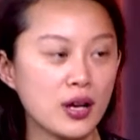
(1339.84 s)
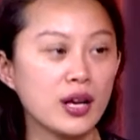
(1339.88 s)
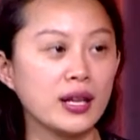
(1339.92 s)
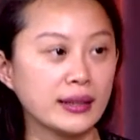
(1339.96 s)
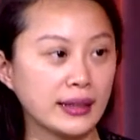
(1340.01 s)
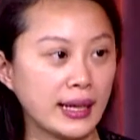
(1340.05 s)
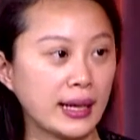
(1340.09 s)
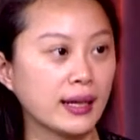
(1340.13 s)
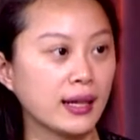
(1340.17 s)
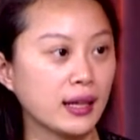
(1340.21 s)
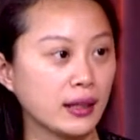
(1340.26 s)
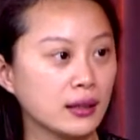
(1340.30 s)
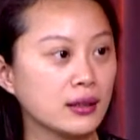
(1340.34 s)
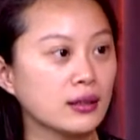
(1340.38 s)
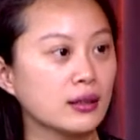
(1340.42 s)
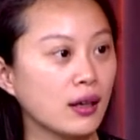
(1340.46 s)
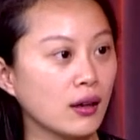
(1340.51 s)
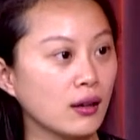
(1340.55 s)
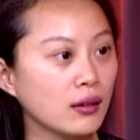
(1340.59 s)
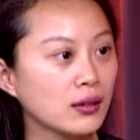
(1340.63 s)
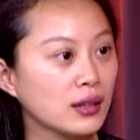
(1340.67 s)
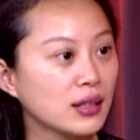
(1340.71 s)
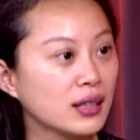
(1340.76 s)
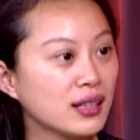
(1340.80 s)
很难看
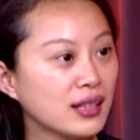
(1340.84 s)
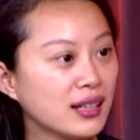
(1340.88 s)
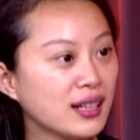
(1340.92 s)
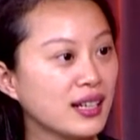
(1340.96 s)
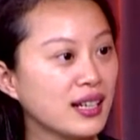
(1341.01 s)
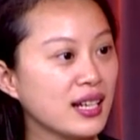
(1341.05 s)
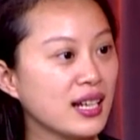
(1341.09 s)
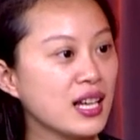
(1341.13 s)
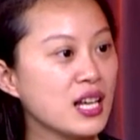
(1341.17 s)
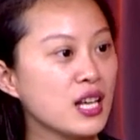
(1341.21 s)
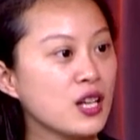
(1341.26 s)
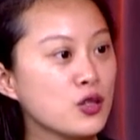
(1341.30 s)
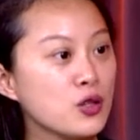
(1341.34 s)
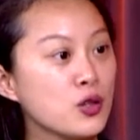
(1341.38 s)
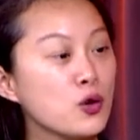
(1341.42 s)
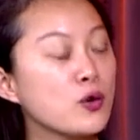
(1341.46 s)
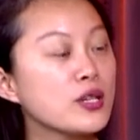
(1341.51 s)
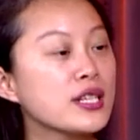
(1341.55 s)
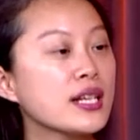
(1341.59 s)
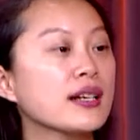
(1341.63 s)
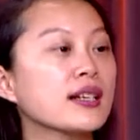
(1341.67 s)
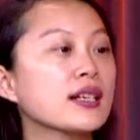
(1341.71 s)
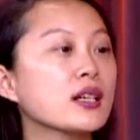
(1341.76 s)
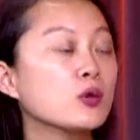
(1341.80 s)
到了。嗯，就我
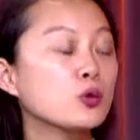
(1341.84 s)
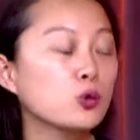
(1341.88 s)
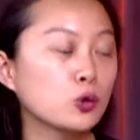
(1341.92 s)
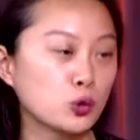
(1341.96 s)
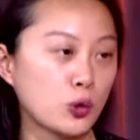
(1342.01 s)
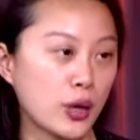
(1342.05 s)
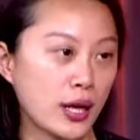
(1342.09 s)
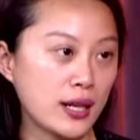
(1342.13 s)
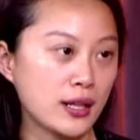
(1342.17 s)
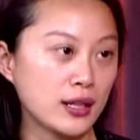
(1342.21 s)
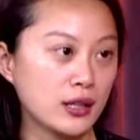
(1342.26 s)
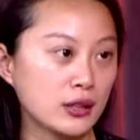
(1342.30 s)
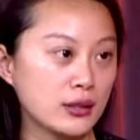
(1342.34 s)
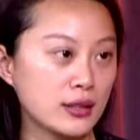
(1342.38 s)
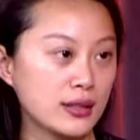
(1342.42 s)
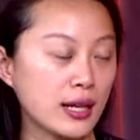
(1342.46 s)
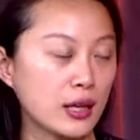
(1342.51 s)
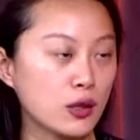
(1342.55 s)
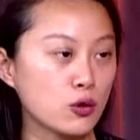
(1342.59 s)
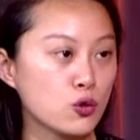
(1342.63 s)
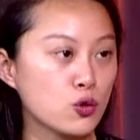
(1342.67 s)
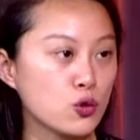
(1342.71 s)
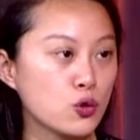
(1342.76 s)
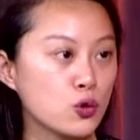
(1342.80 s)
像跟舞团很
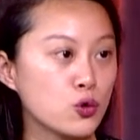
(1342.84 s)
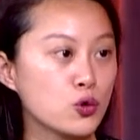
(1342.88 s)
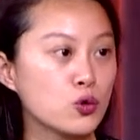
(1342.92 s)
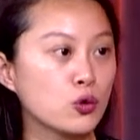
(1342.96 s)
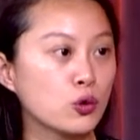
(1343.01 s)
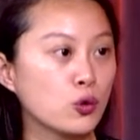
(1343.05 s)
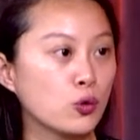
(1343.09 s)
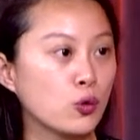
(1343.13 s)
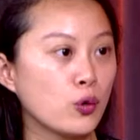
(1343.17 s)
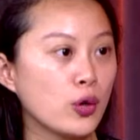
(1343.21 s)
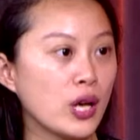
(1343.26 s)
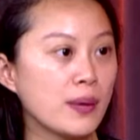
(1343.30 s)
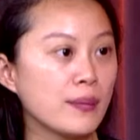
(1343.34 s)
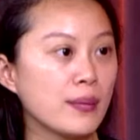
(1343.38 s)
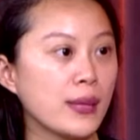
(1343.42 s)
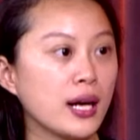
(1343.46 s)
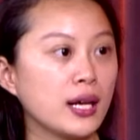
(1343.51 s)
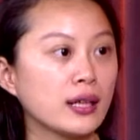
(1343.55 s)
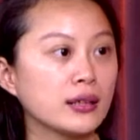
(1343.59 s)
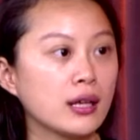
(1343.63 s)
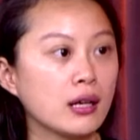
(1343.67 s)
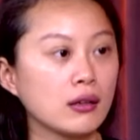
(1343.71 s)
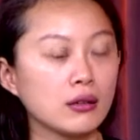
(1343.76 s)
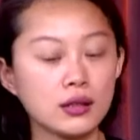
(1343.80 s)
常去巡回
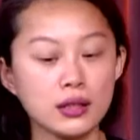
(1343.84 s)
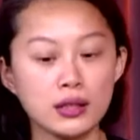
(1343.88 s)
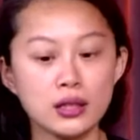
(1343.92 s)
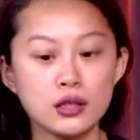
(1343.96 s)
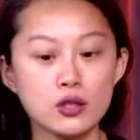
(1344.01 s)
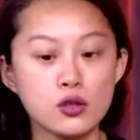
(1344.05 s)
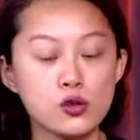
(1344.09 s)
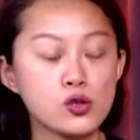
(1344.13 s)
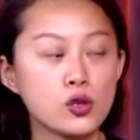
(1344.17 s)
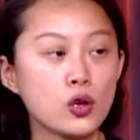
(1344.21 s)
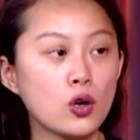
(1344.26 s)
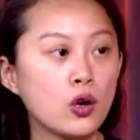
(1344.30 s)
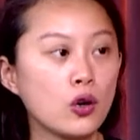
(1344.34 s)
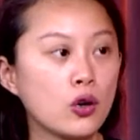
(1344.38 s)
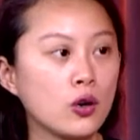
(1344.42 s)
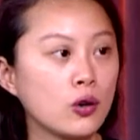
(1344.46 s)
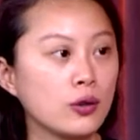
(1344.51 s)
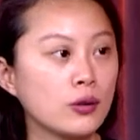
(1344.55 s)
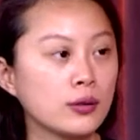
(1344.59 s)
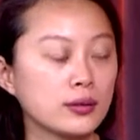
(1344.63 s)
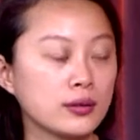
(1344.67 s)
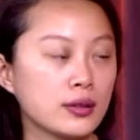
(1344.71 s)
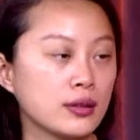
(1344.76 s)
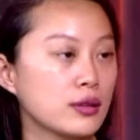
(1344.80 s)
嘛，到了各
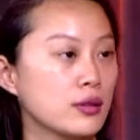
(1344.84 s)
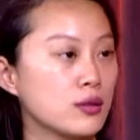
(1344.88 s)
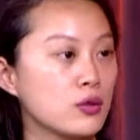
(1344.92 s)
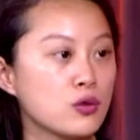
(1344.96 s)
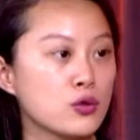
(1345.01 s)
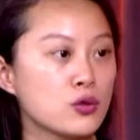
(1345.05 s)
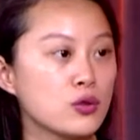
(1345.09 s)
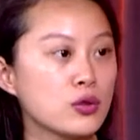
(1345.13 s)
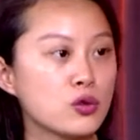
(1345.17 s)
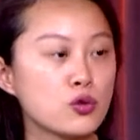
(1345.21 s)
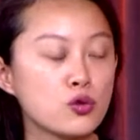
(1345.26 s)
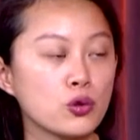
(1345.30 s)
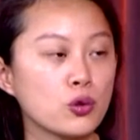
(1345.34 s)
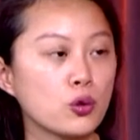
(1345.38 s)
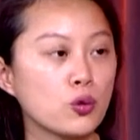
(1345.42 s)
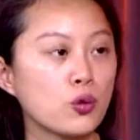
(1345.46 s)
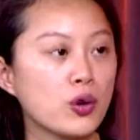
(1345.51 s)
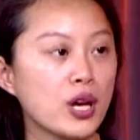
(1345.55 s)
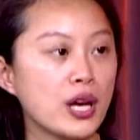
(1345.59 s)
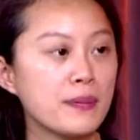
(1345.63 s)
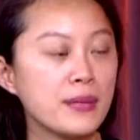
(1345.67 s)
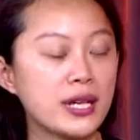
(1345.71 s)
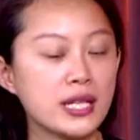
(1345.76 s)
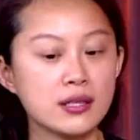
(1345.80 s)
州去巡
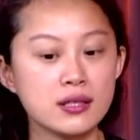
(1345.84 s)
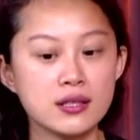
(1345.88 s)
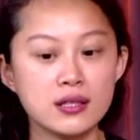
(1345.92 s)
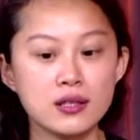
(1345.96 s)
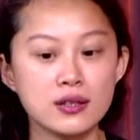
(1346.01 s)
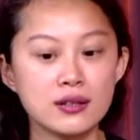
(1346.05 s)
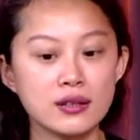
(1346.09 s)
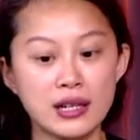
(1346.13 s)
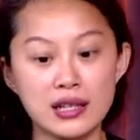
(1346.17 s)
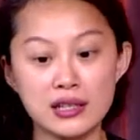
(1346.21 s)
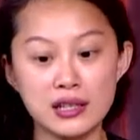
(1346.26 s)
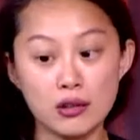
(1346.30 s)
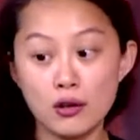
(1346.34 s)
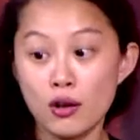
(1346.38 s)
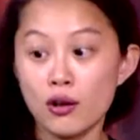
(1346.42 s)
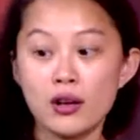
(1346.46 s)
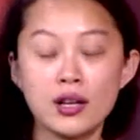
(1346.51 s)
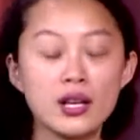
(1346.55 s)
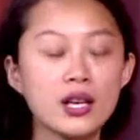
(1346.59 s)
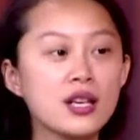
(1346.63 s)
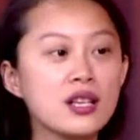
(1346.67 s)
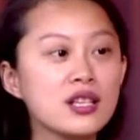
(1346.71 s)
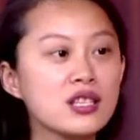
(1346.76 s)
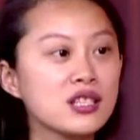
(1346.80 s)
回，每次大家哦，
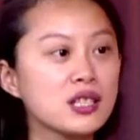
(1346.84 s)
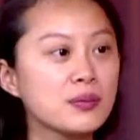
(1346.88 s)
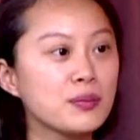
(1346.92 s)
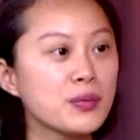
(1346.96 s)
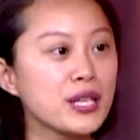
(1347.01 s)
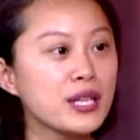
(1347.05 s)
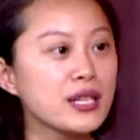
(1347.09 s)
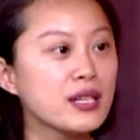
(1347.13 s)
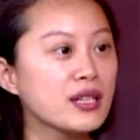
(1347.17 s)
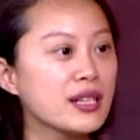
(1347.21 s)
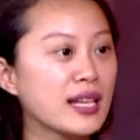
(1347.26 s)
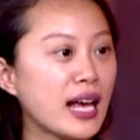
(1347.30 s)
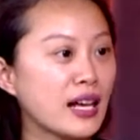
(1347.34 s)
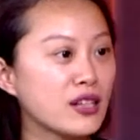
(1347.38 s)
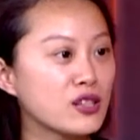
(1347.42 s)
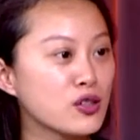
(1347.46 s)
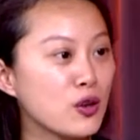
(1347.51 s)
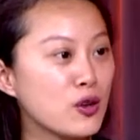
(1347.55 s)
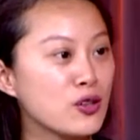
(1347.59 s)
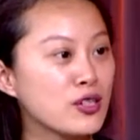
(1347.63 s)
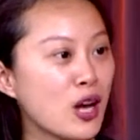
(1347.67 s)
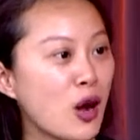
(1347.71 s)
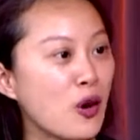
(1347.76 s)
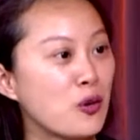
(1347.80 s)
怎么一个亚
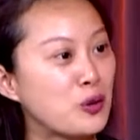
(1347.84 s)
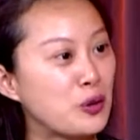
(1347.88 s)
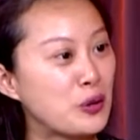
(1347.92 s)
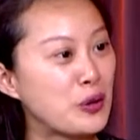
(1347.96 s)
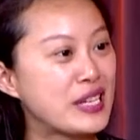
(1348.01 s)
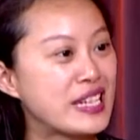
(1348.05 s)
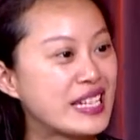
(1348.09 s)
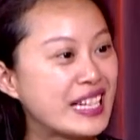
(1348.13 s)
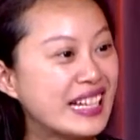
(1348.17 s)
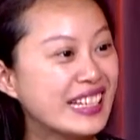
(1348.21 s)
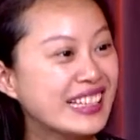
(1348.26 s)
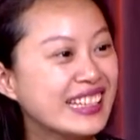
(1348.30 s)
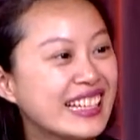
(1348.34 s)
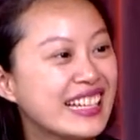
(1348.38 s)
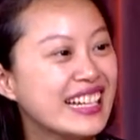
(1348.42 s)
洲小女生